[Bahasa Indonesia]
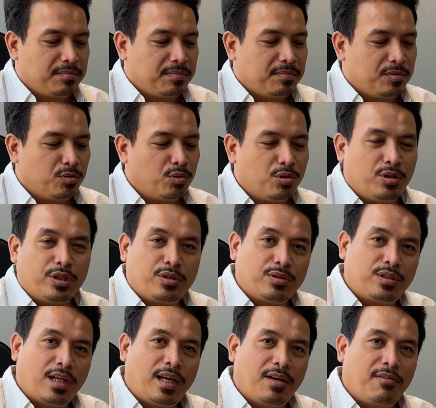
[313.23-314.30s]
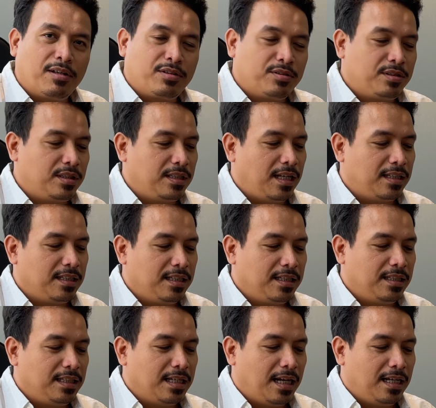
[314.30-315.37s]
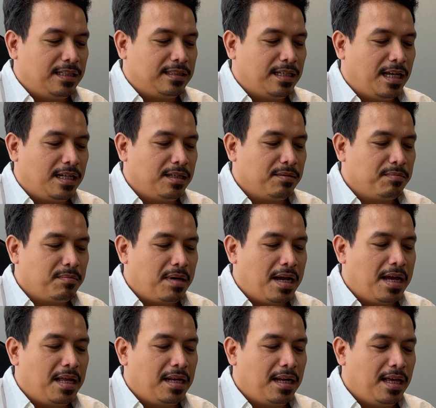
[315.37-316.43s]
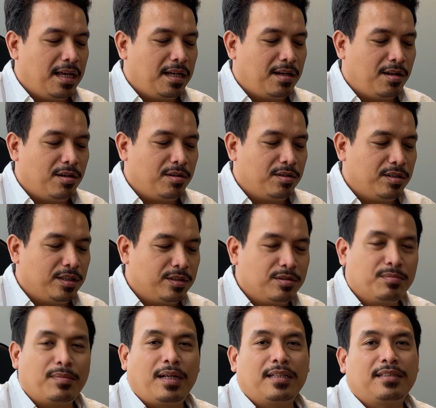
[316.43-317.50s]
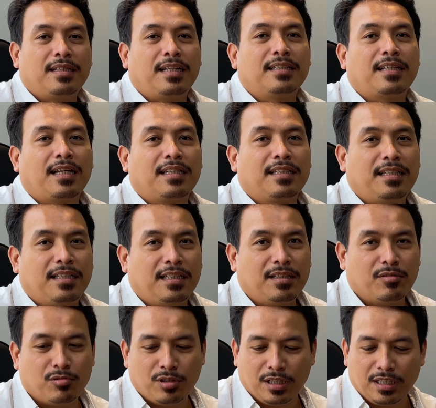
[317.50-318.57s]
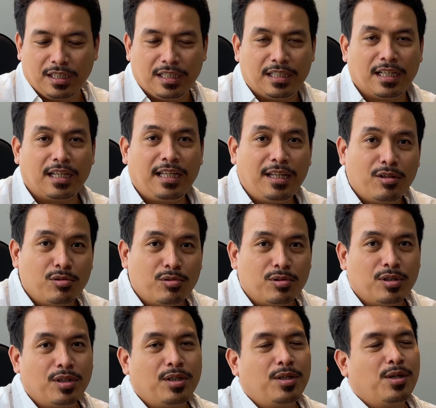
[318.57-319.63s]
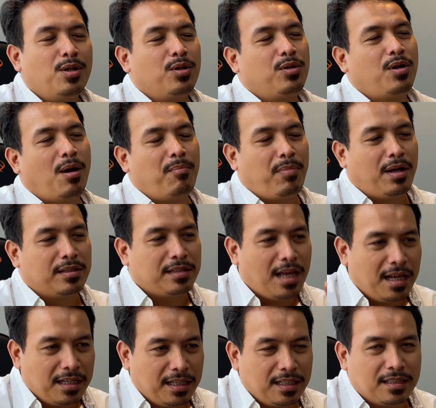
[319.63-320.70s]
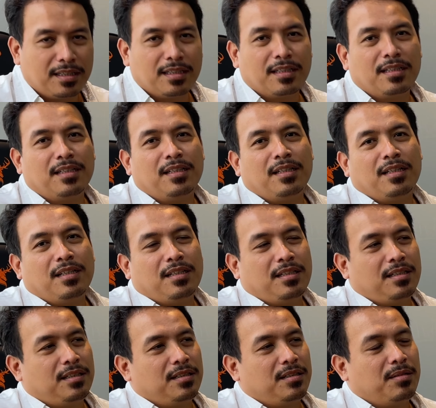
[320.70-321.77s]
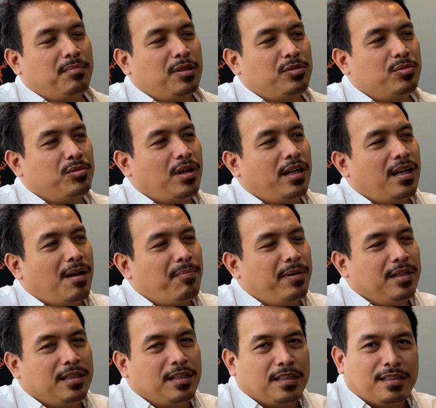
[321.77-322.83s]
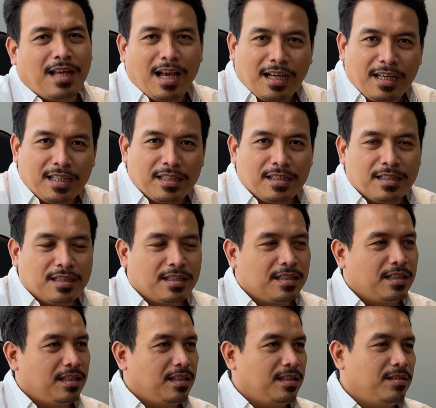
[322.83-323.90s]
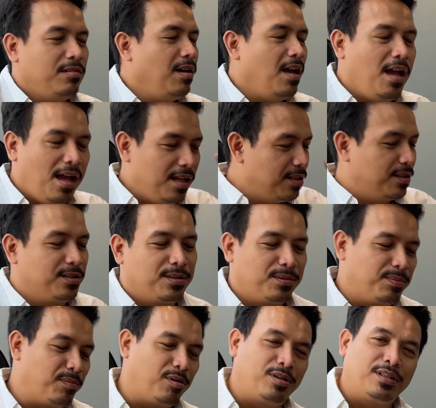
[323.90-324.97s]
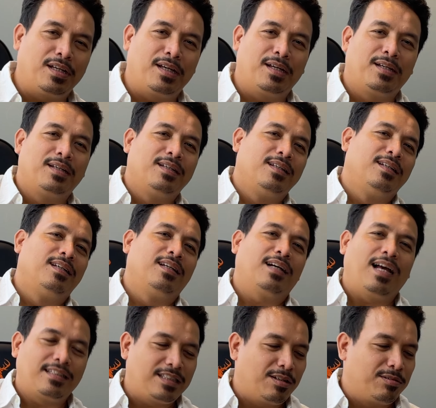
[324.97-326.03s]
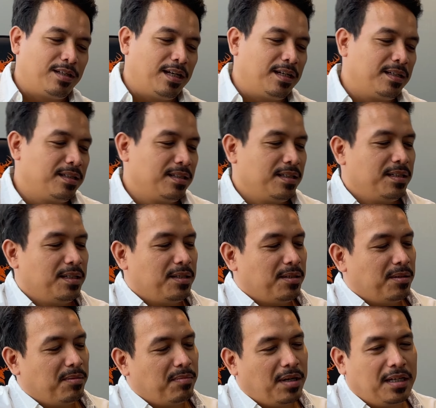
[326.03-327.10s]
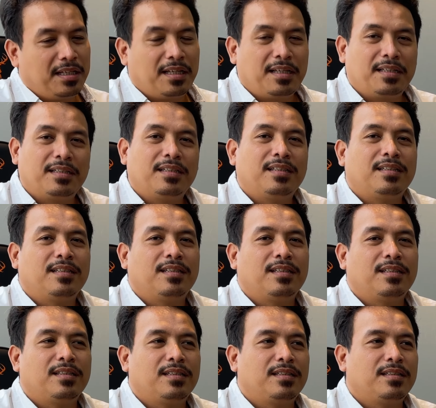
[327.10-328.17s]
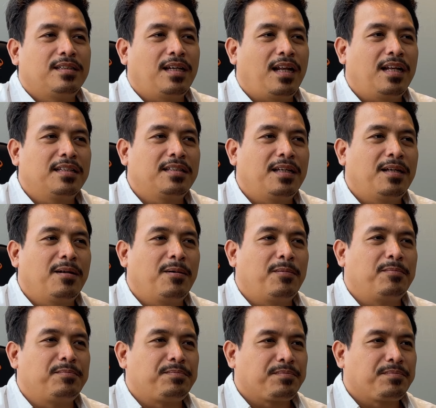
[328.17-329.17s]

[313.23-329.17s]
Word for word: dulu itu saya waktu sikat gigi tiga kali sehari, malah kalau itu malah sering sakit gigi. Udah giginya ngilu, gampang sakit, kemasukan apa dikit sakit. Wah, pokoknya kacau deh. Makanya sekarang saya